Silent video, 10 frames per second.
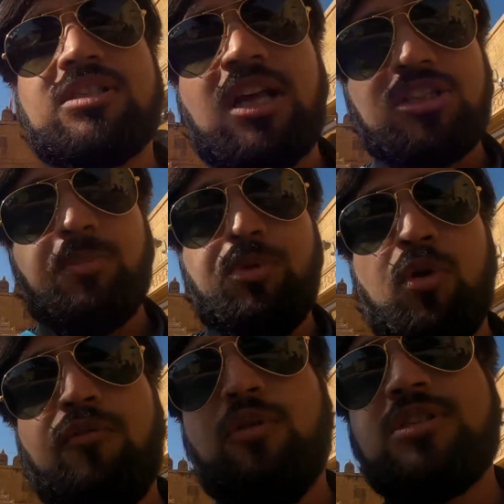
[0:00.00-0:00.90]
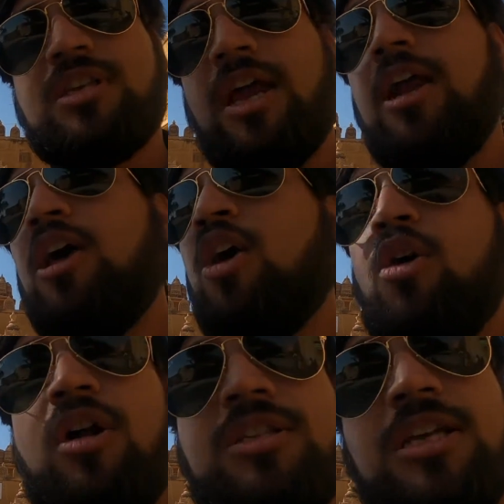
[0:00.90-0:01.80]
सच अ ब्यूटीफुल साइट
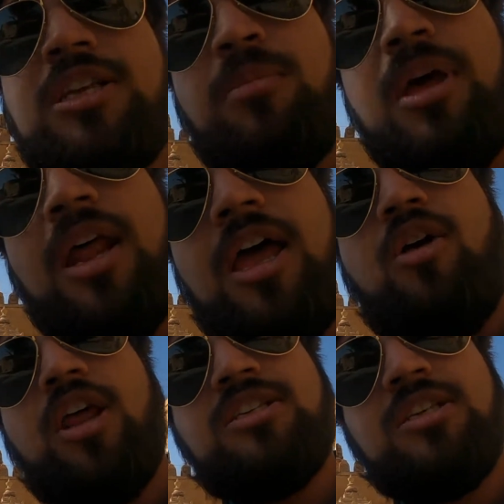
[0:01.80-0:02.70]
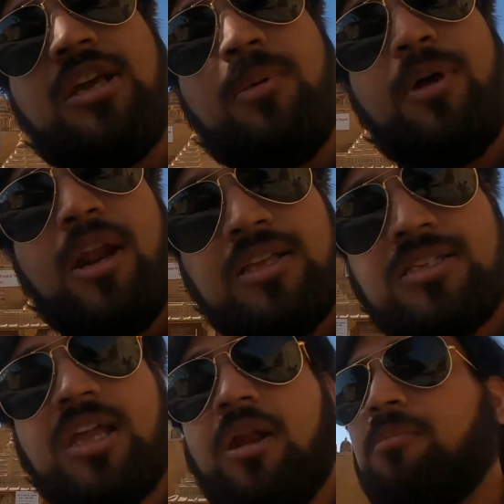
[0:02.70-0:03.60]
और जैसलमेर आए और ऐसी जगह पर
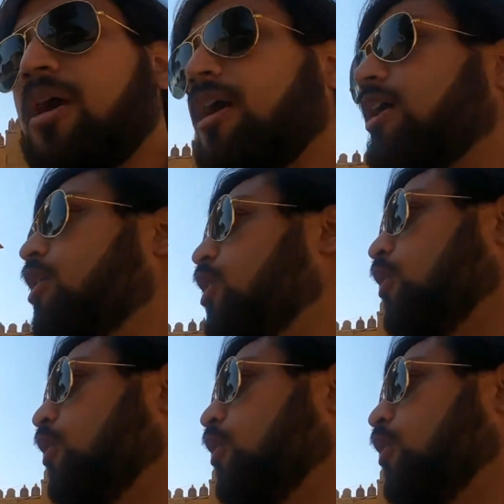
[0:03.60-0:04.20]
राजस्थान में आए